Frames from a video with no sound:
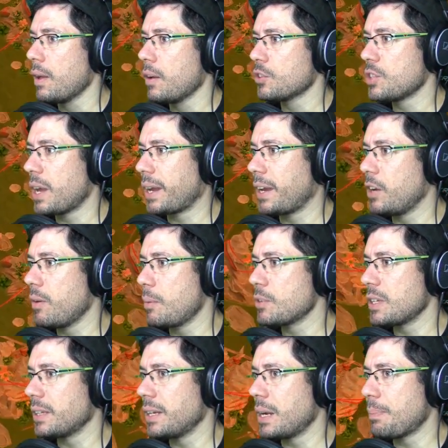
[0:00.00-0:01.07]
O sea, que no vamos
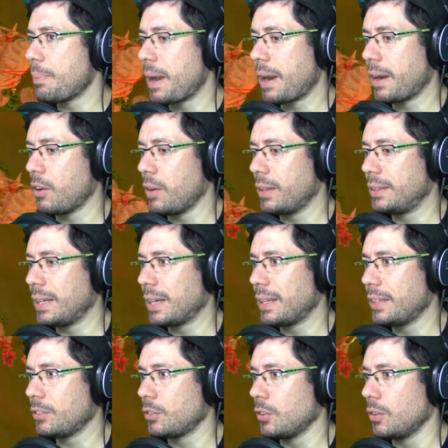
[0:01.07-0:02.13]
a tener para recolectar
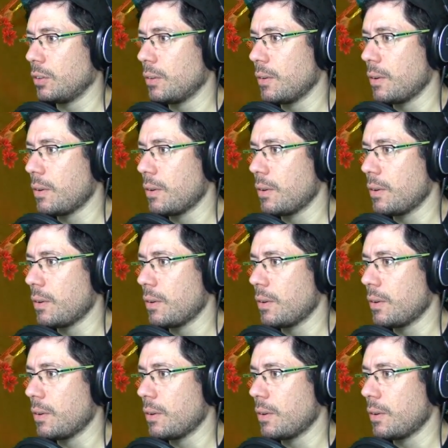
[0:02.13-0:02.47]
de esto.